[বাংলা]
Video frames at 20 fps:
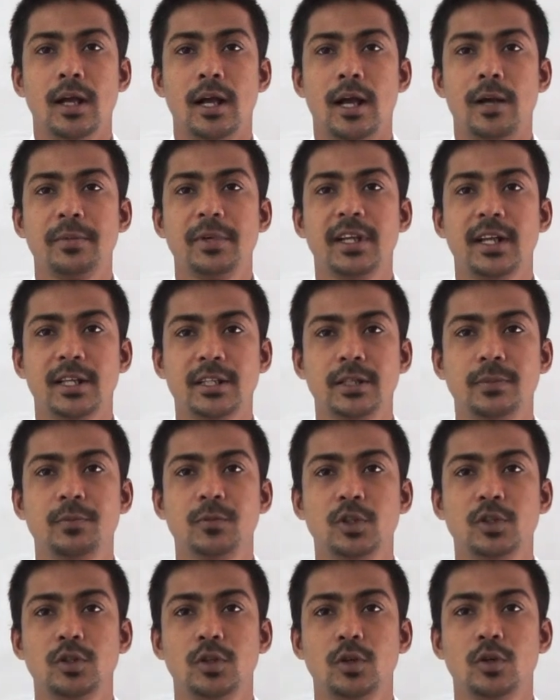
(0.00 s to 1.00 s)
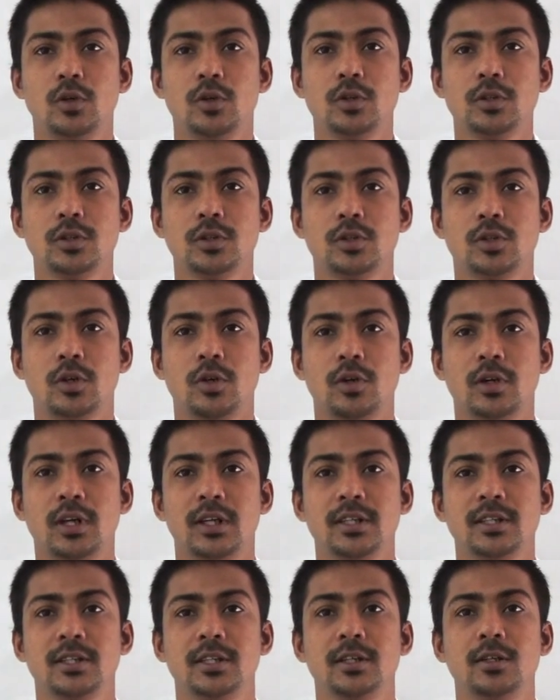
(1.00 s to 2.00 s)
আমি রাজীব চন্দ্র ঘোষ
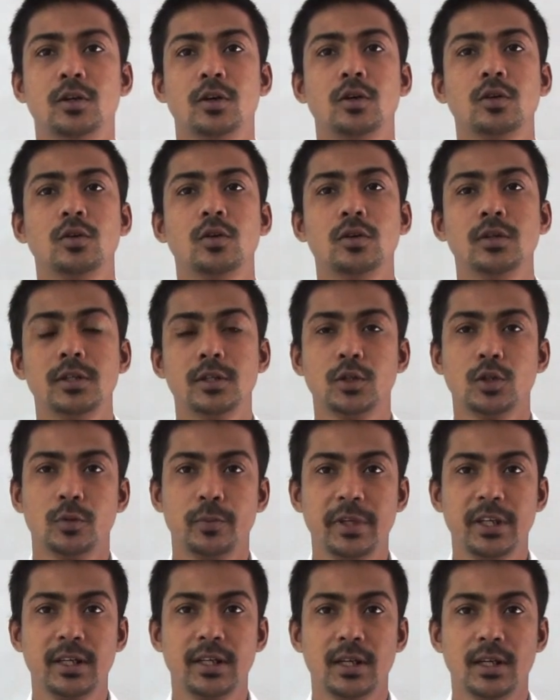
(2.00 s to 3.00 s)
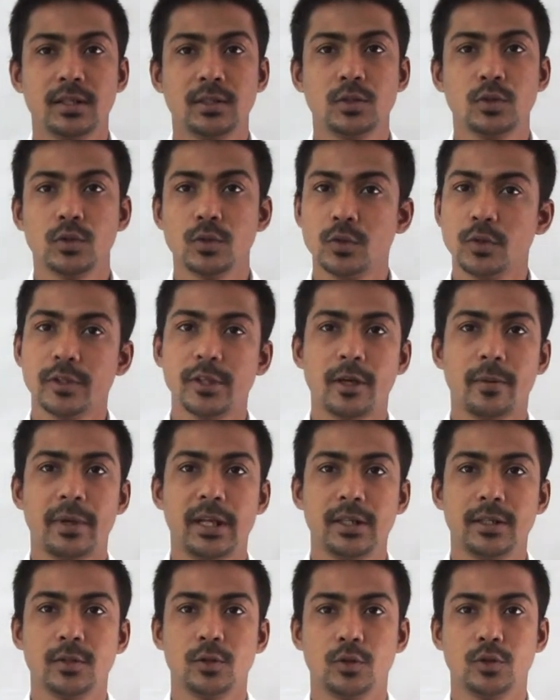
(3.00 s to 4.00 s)
সহকারী শিক্ষক গণিত ও বিজ্ঞান চুনকুটিয়া
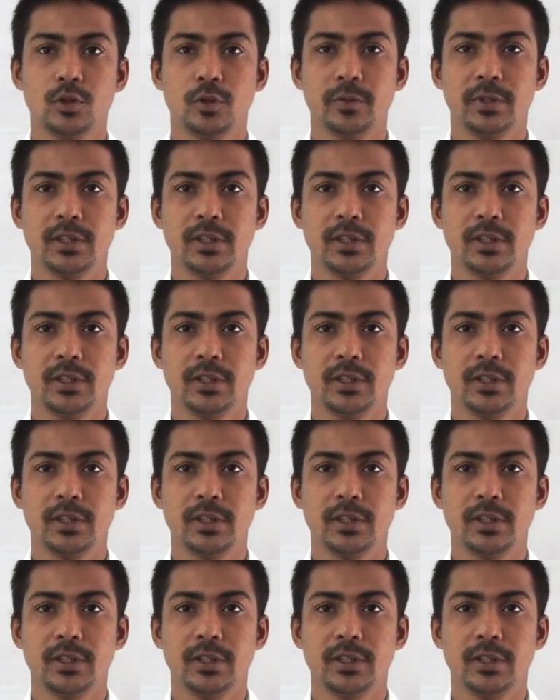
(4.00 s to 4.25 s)
বালিক উচ্চ